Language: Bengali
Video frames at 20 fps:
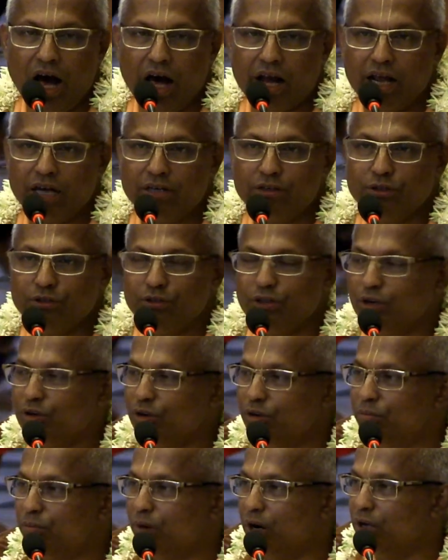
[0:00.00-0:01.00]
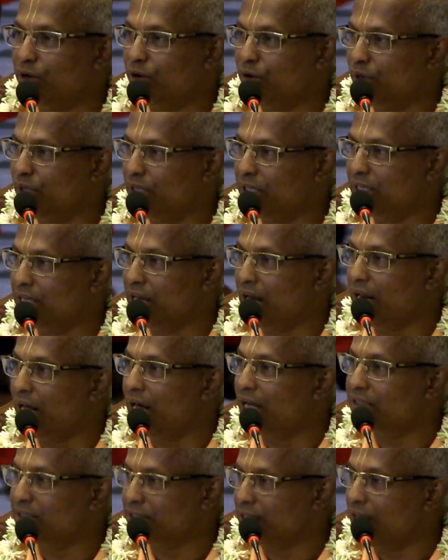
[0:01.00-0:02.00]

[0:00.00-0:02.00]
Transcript: আর একটু যখন বড় হই খেলার